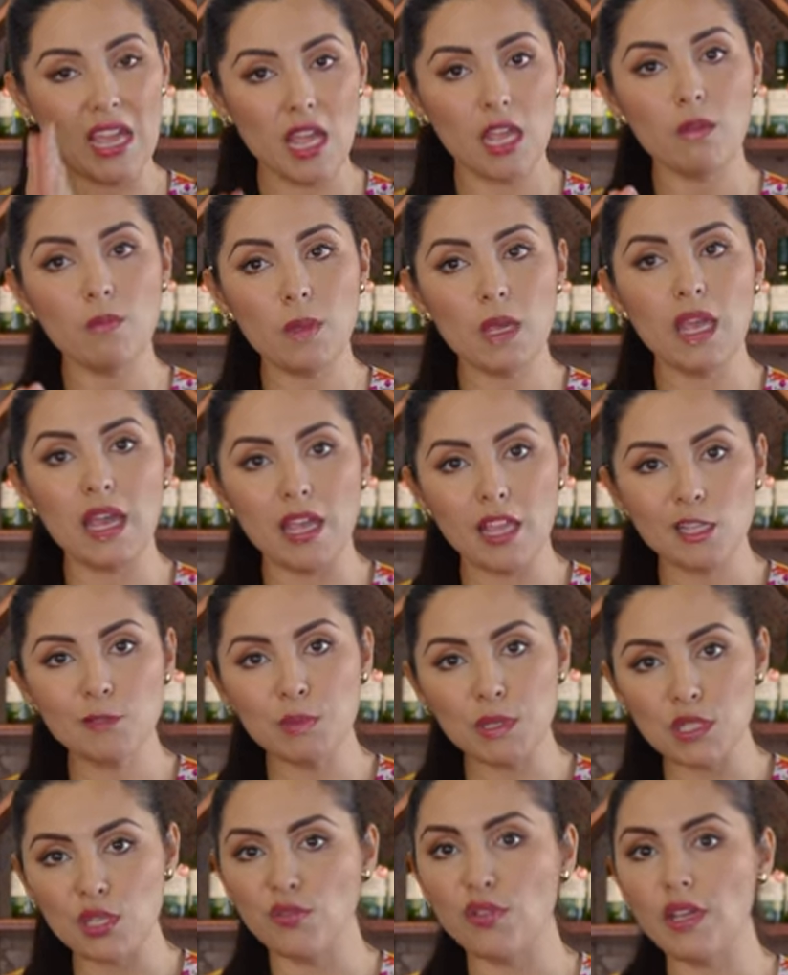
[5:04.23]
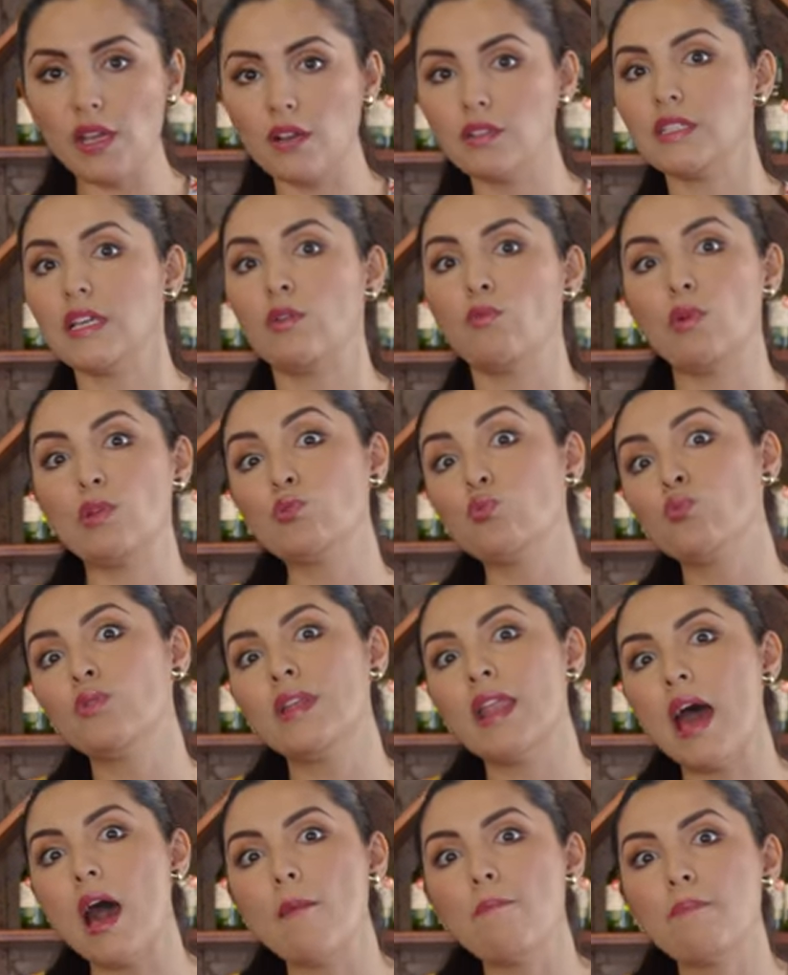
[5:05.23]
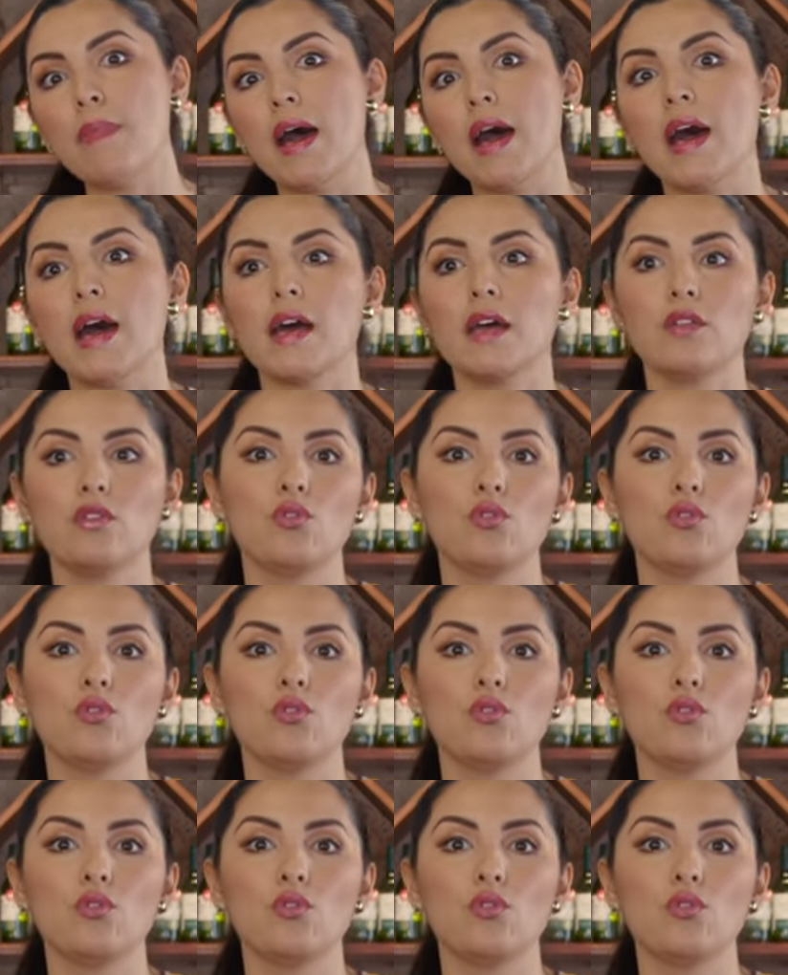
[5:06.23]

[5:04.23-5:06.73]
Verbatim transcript: ABA específica, o sea, no es un Napa,